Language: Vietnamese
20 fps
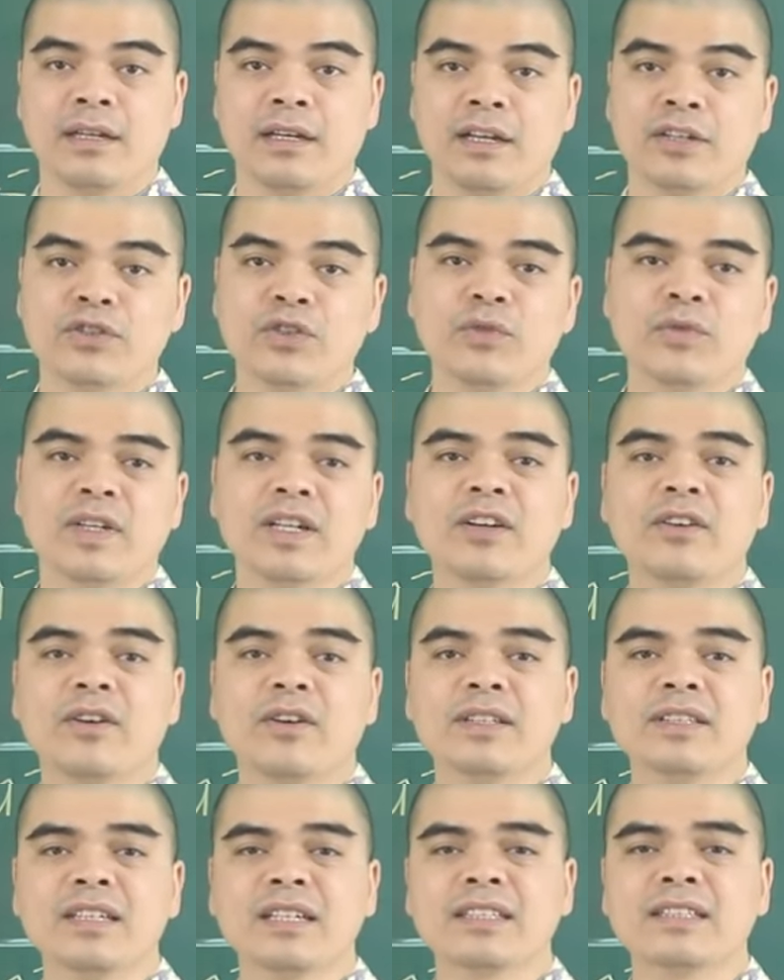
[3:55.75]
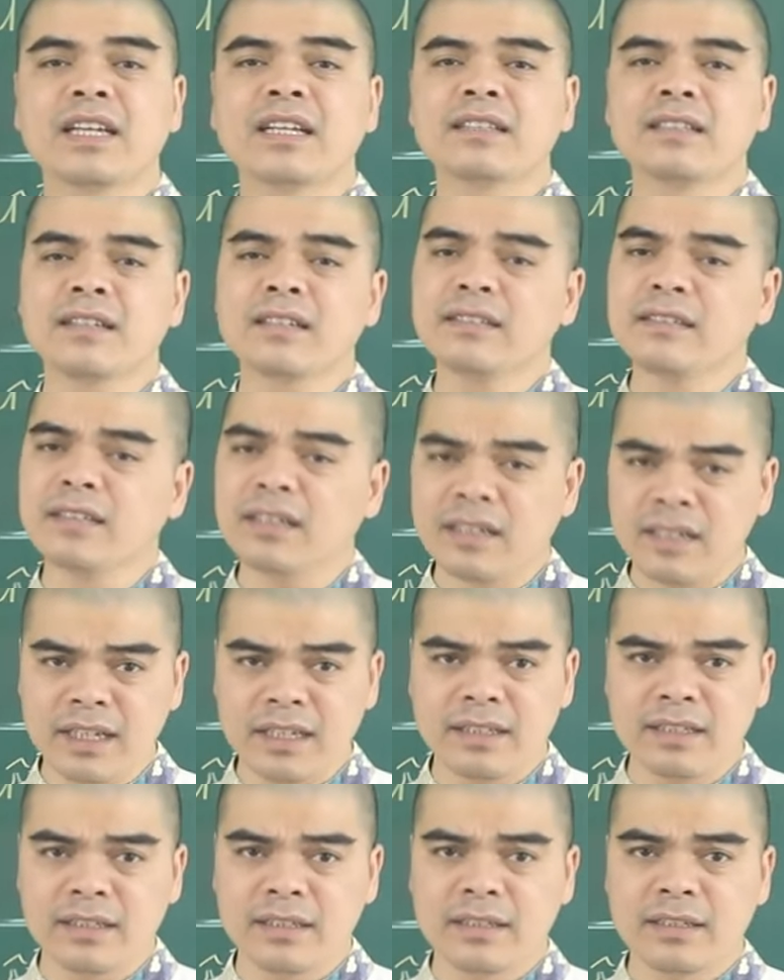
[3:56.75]
À, dù vẫn có những cái thách thức nhất
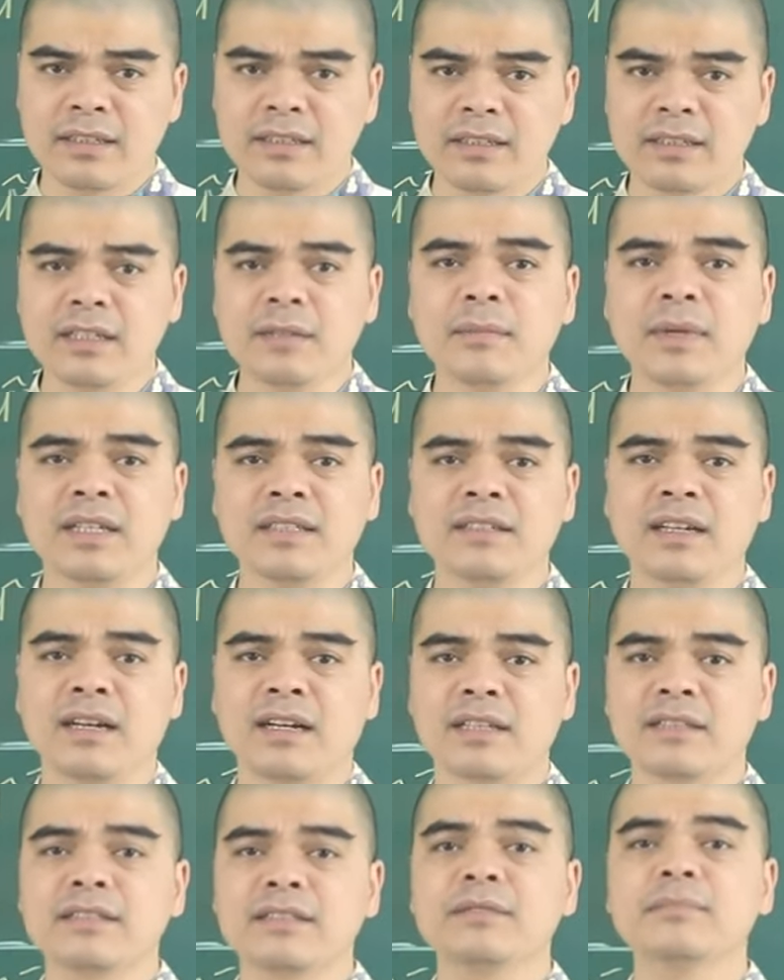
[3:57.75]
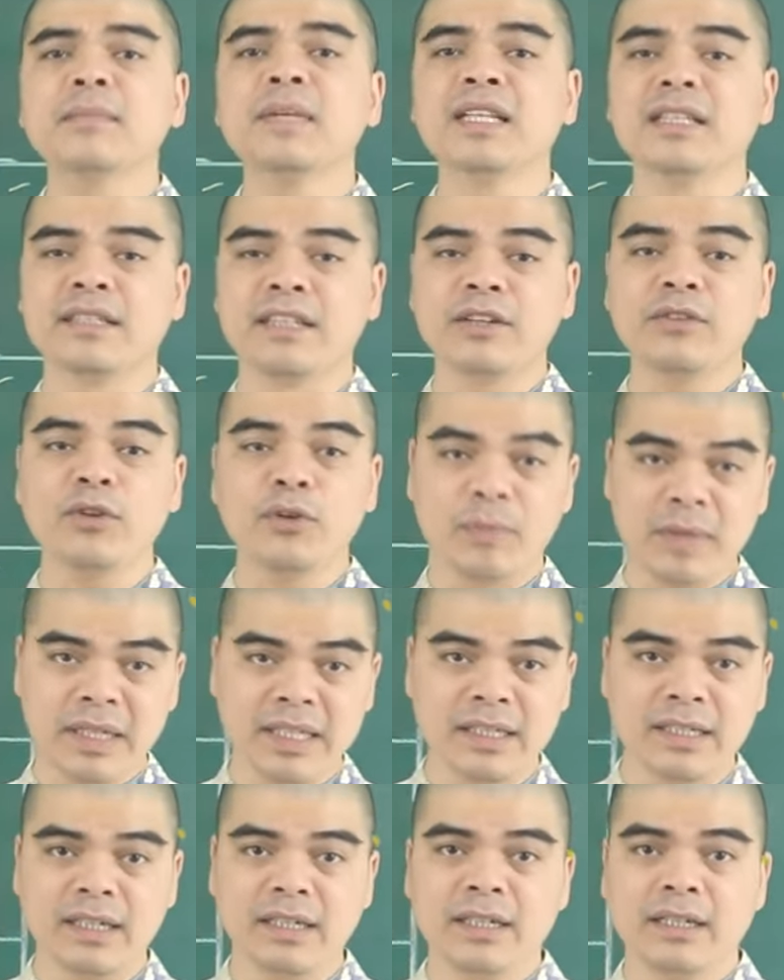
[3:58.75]
định nhưng mà nhờ cái sự bình tĩnh của
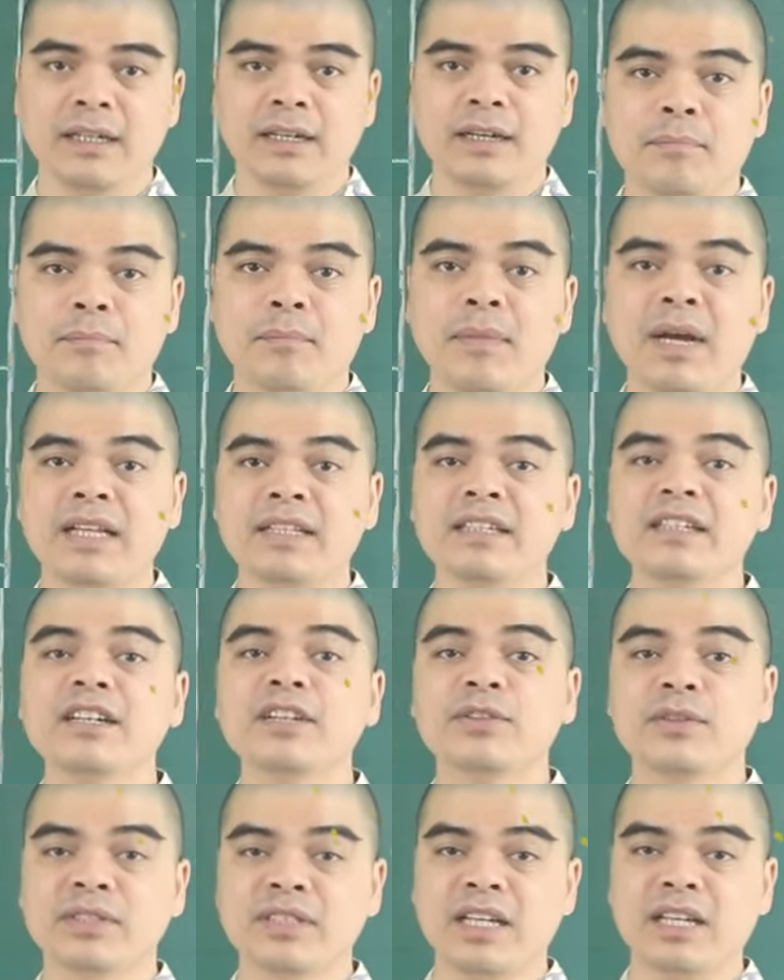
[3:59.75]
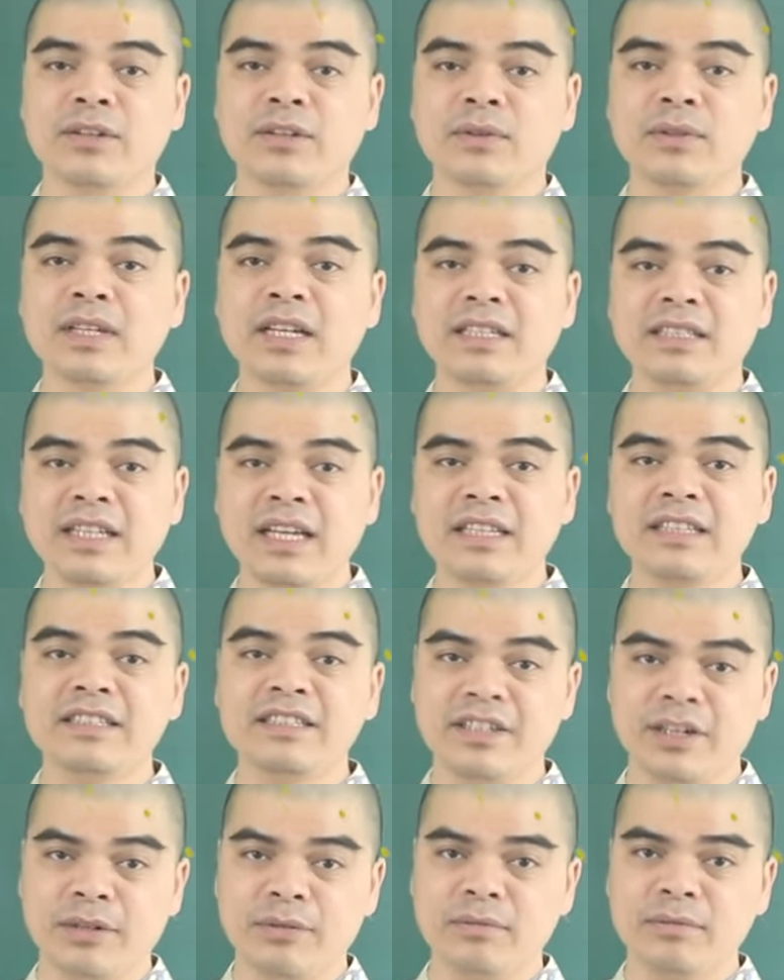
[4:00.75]
mình ấy, mà những người tuổi Dần có thể
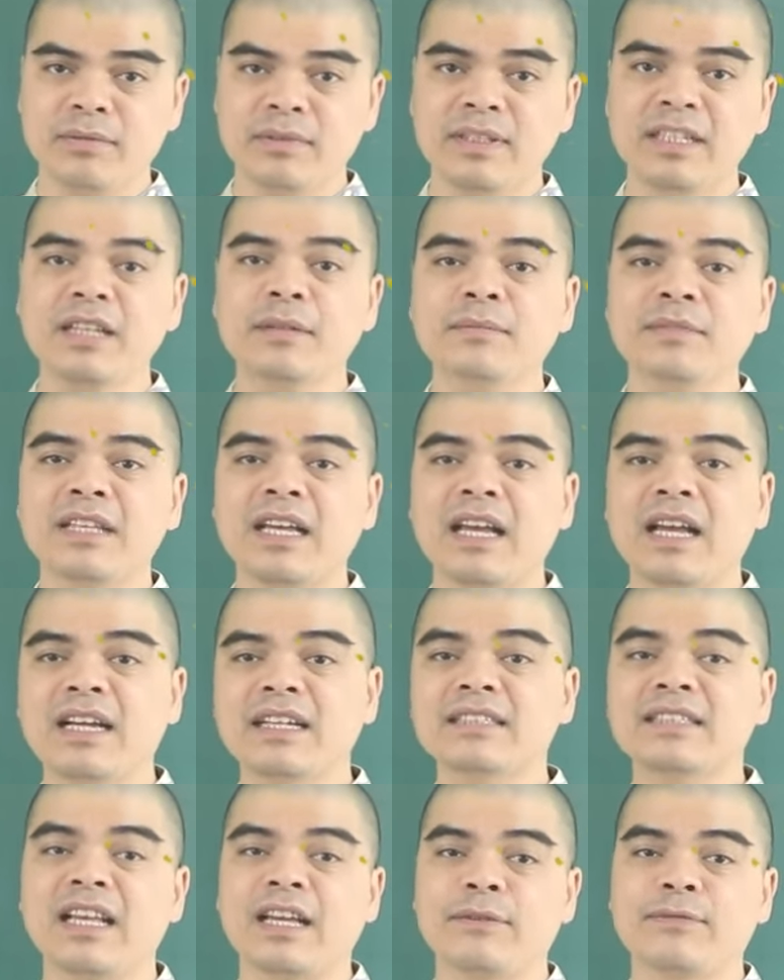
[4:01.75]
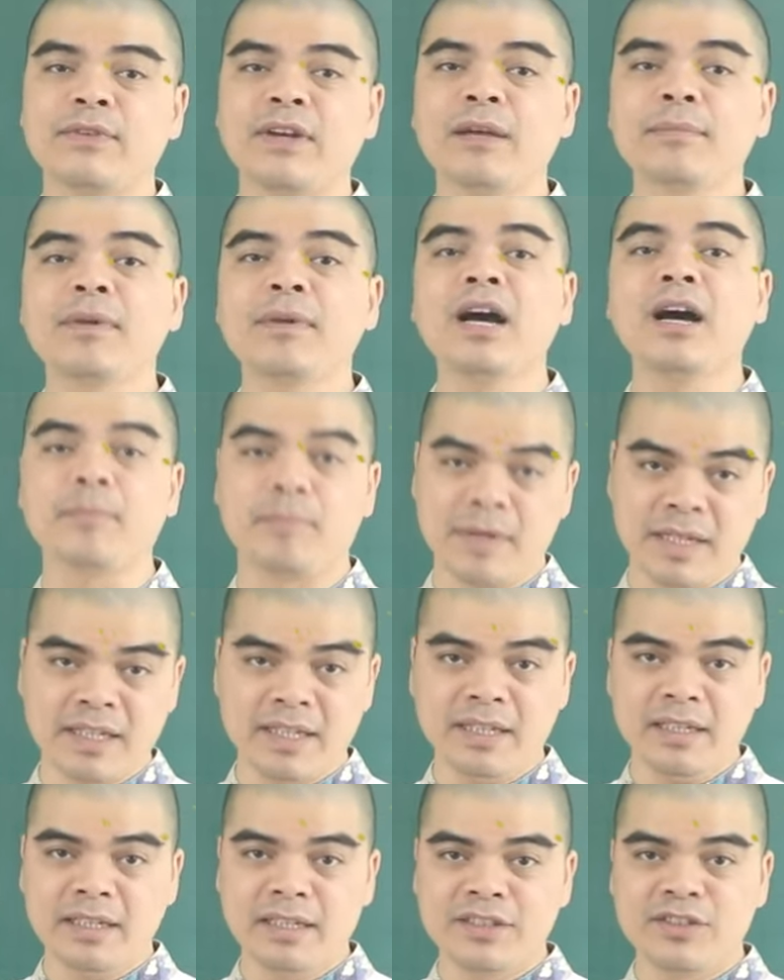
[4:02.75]
nhanh chóng tìm ra cái giải pháp hợp
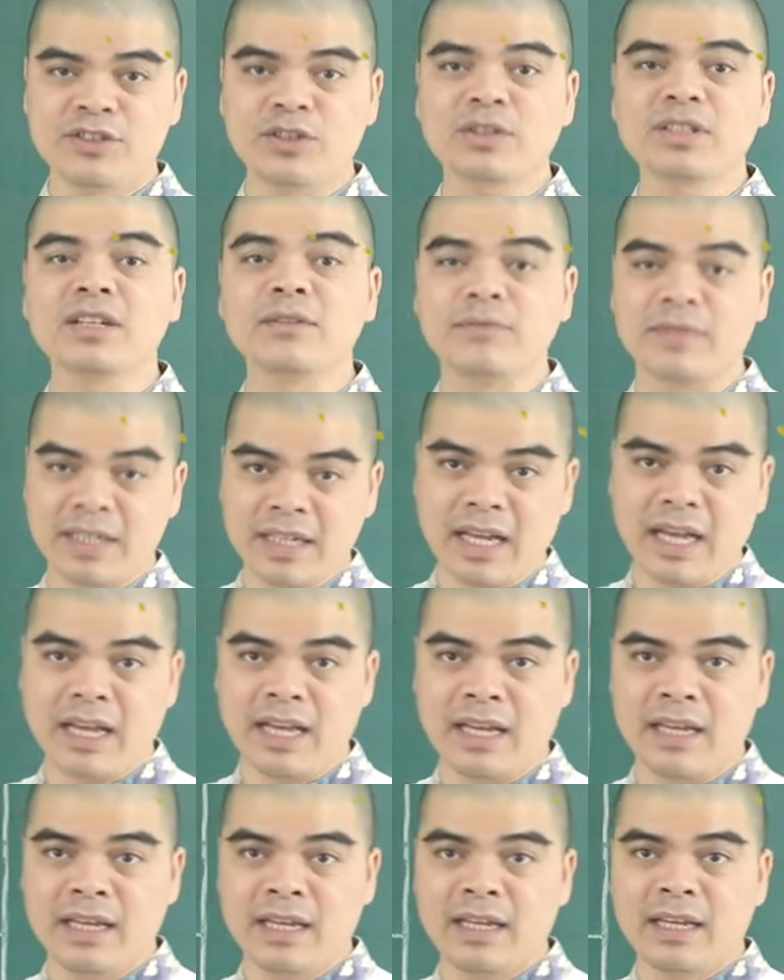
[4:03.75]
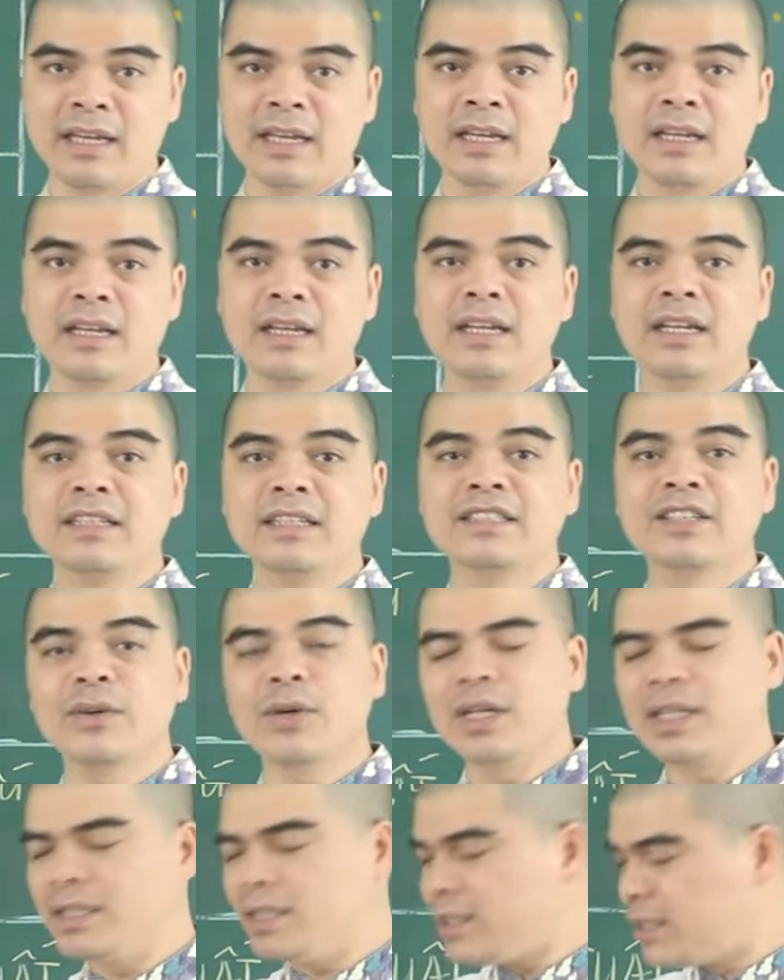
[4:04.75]
lý cho từng vấn đề, ghi dấu
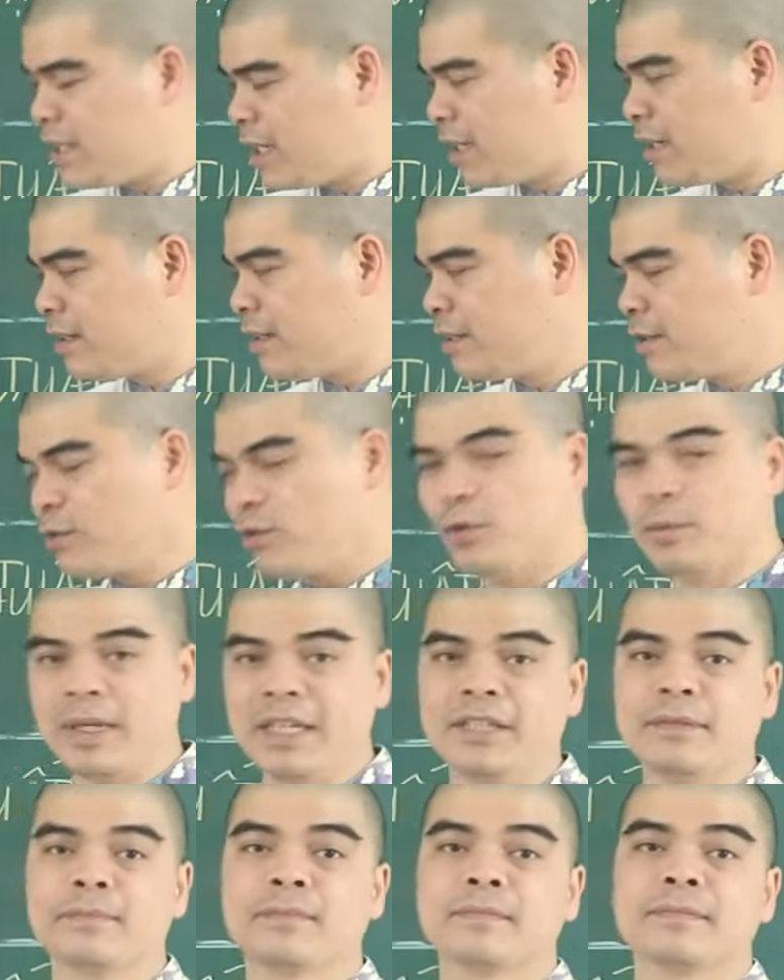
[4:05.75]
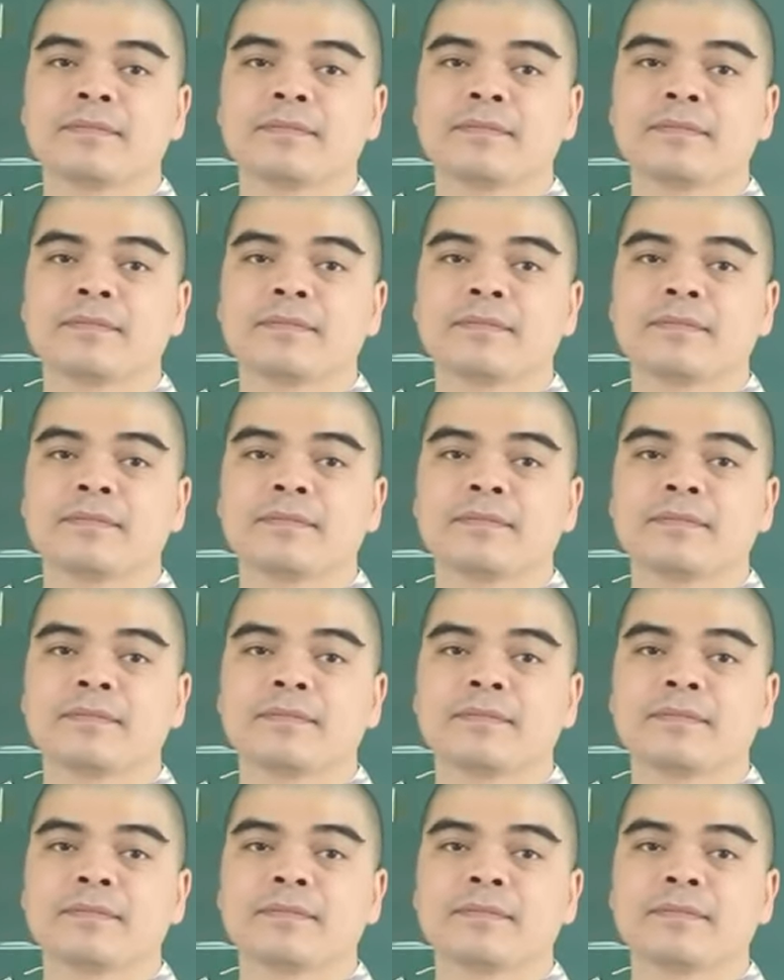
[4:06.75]
ấn riêng của mình.